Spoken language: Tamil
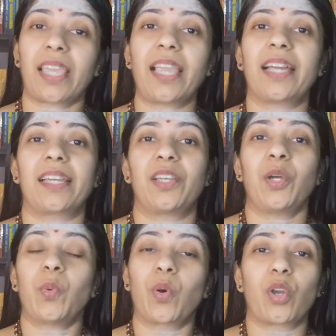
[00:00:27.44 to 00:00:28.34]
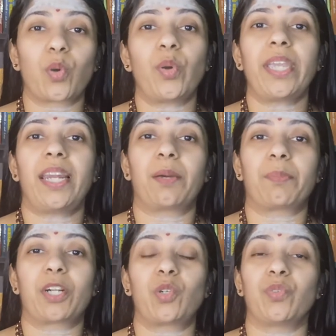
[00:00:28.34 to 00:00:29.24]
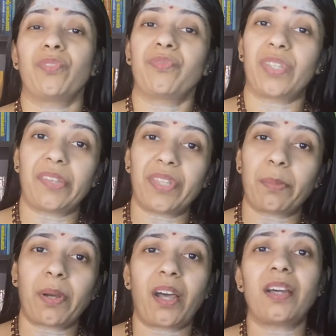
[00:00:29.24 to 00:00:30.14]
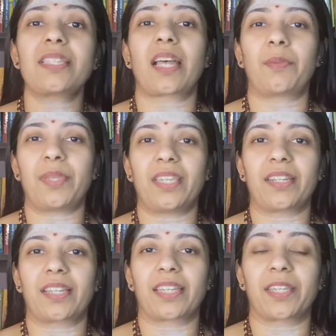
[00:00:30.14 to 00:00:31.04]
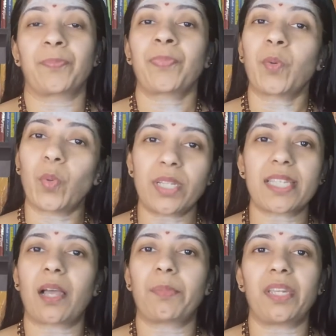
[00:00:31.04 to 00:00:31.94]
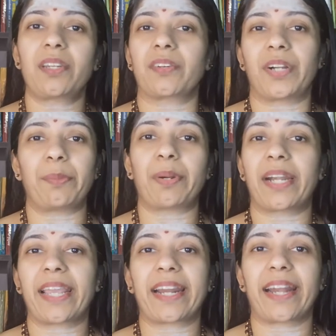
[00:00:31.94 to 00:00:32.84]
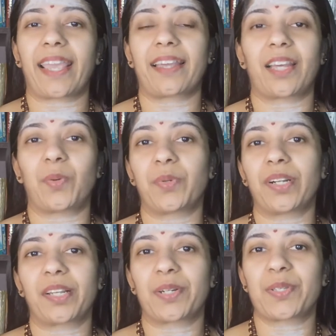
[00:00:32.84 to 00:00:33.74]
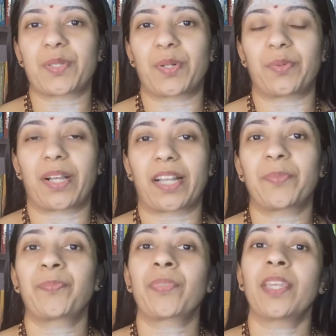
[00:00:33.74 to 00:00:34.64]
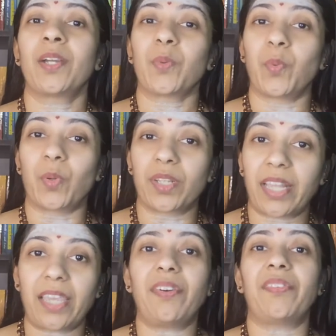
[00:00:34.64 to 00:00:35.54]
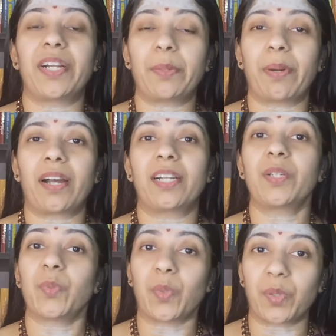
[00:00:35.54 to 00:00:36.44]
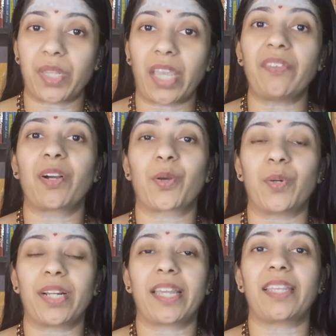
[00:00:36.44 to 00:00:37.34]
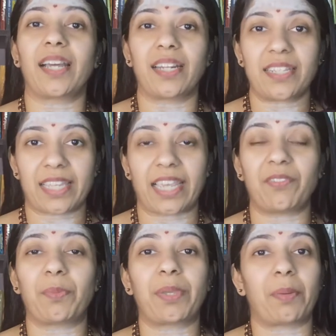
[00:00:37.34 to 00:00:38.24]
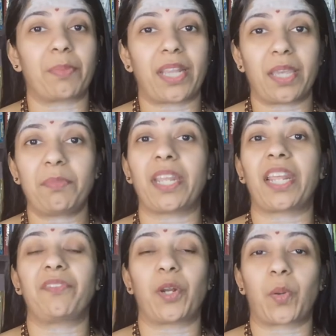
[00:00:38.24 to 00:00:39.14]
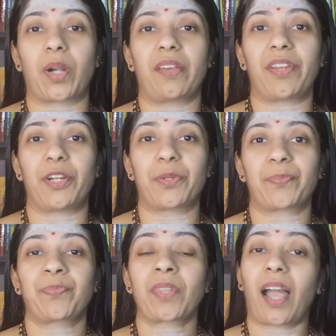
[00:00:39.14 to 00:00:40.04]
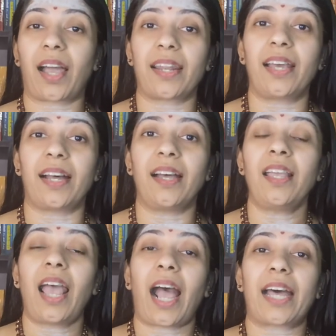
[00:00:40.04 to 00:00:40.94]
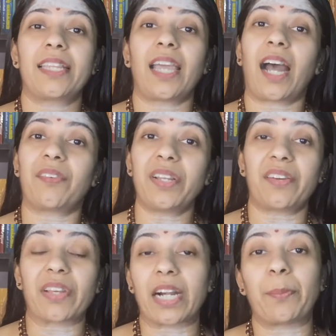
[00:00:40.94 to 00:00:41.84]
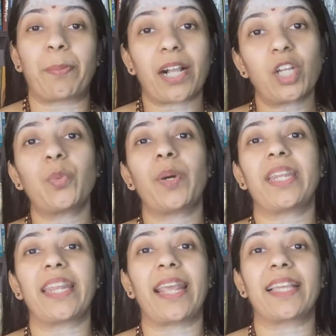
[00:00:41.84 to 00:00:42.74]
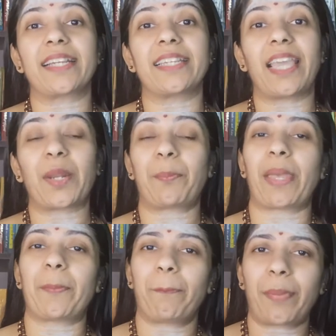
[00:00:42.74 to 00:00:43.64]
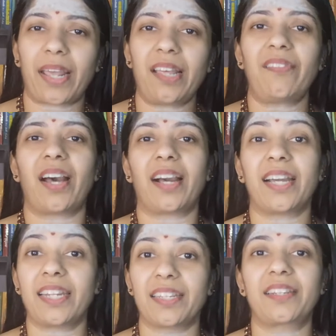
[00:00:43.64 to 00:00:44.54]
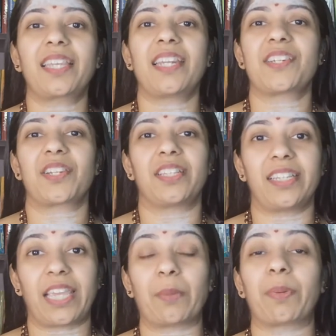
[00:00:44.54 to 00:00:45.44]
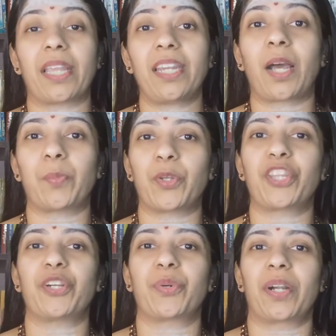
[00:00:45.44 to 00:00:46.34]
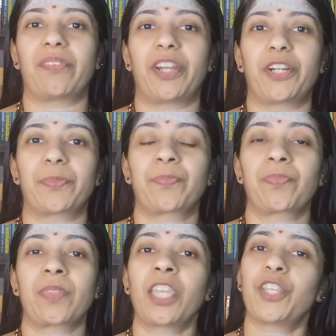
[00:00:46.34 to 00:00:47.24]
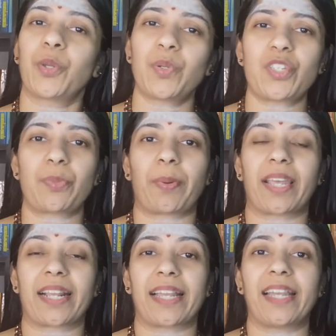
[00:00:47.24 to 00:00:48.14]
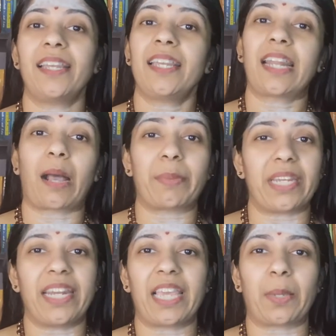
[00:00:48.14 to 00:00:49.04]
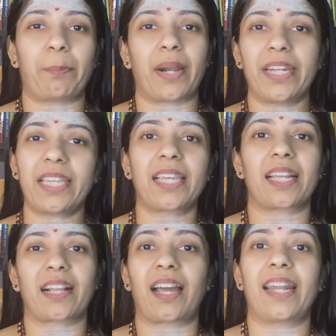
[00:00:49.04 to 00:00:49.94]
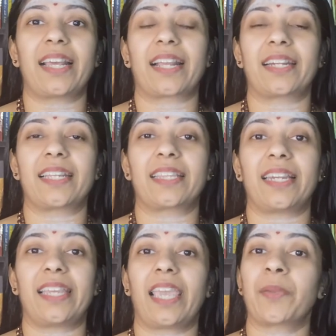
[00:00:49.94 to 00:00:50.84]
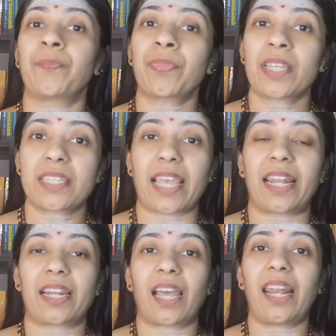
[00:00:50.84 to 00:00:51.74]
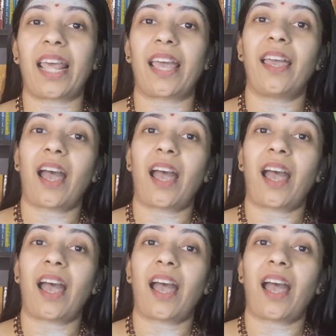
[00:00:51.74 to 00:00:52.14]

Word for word: ஏங்க உங்கள் கோயிலில் மட்டும் விதவிதமாக சாமி இருக்கு ஒரு சாமின்ற வழிபாடே கிடையாதா அவங்களுக்குன்னு சொல்லுவாங்க ஒரு தெய்வ வழிபாடு ஒரு தெய்வ கொள்கை தான் சைவம் என்பதை நினைவில் கொள்ள வேண்டும் ஆனால் அது அவரவர்கள் பக்குவ நிலைக்கு ஏற்ப பலவாக நிற்கின்றது என்பதை நாம் புரிந்து கொள்ள வேண்டும் யோசிச்சு பாருங்க நாம் இன்னைக்கு படிக்கிற காலகட்டத்திலேயே சிலரால்